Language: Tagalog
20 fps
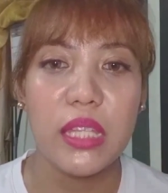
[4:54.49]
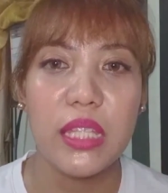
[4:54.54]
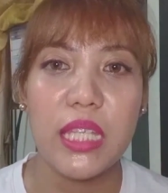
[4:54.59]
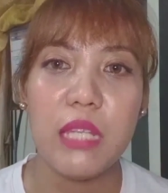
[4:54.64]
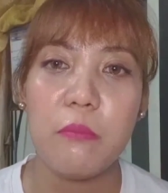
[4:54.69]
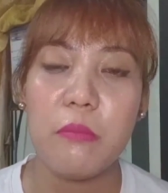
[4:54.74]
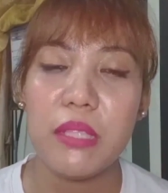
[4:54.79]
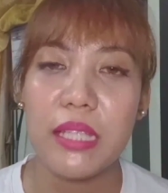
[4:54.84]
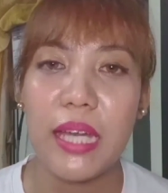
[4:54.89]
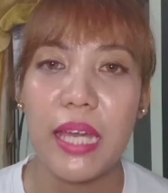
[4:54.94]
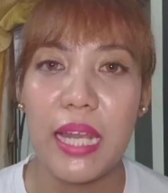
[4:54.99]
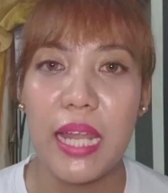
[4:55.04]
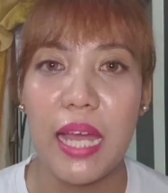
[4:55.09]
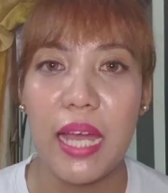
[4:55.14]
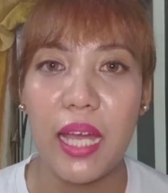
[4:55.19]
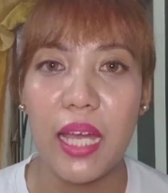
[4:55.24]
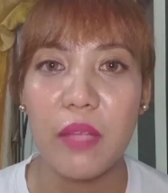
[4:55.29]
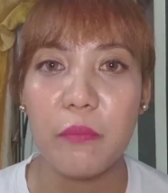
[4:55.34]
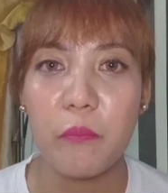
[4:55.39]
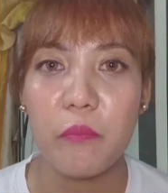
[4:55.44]
Hindi naman
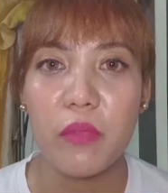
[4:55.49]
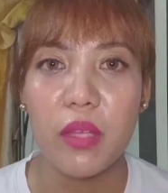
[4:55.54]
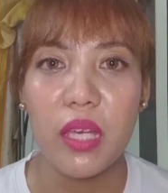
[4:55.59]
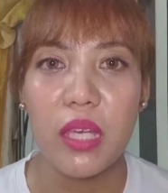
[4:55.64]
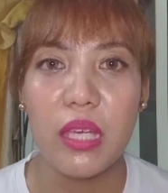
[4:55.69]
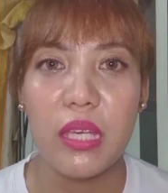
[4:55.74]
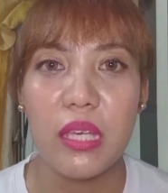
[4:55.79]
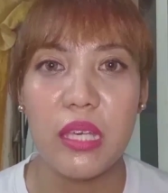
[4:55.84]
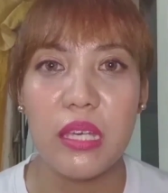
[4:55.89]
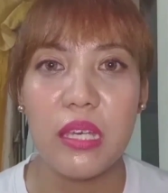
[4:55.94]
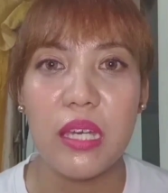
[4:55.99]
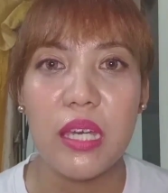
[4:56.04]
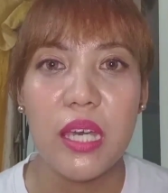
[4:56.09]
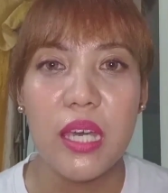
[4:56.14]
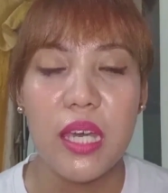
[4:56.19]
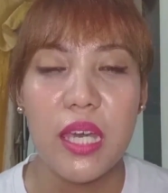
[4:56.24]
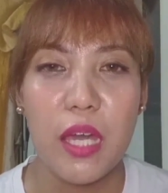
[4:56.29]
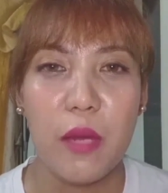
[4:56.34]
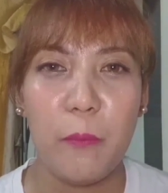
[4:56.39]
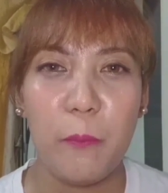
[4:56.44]
kailangan i-
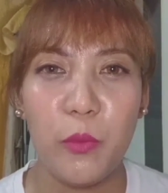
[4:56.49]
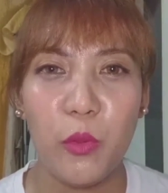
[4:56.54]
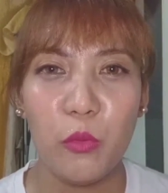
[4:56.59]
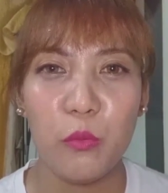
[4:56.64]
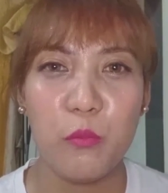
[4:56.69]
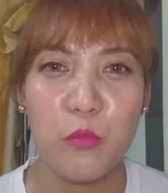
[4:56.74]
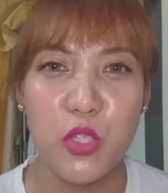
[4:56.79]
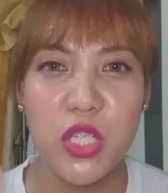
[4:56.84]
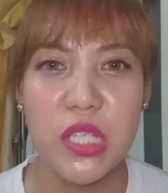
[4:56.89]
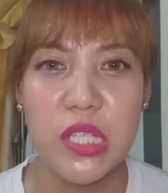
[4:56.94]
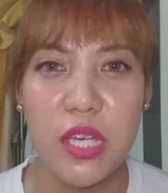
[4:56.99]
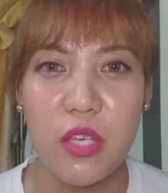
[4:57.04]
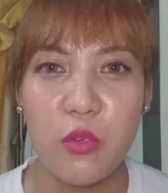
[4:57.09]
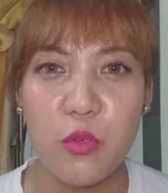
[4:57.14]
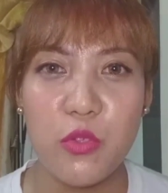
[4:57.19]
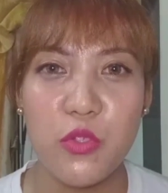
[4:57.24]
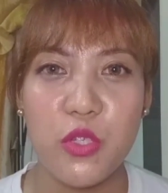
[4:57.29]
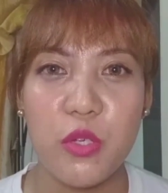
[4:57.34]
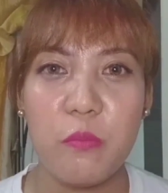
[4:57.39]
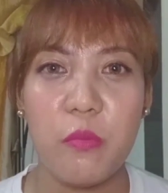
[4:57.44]
upload mo siya sa
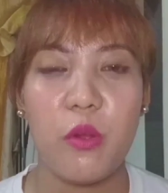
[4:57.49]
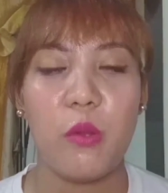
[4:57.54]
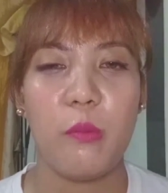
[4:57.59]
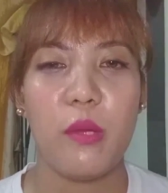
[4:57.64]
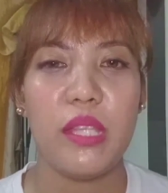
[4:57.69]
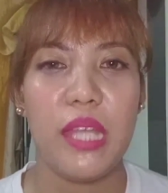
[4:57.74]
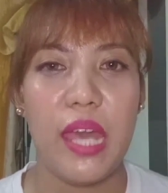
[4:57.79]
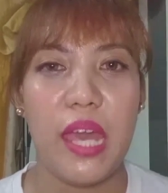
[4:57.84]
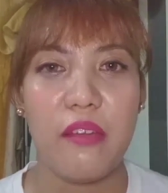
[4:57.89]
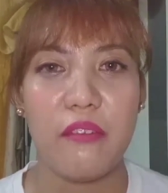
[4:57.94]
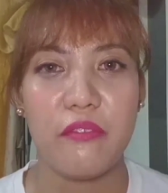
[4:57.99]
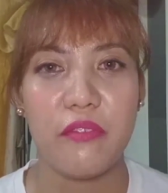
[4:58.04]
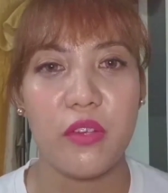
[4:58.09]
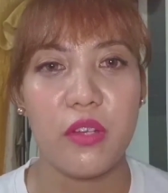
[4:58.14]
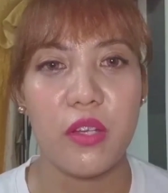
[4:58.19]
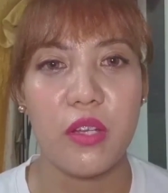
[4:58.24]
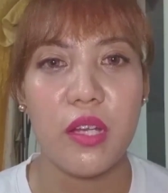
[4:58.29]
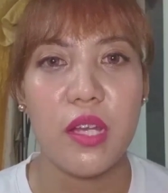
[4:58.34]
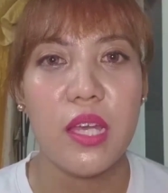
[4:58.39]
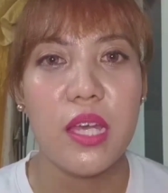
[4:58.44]
YouTube or
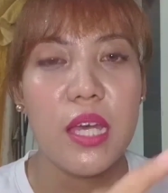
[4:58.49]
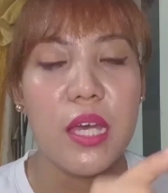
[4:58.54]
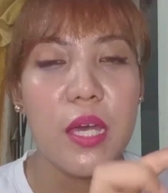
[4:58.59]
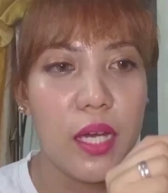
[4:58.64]
whatever.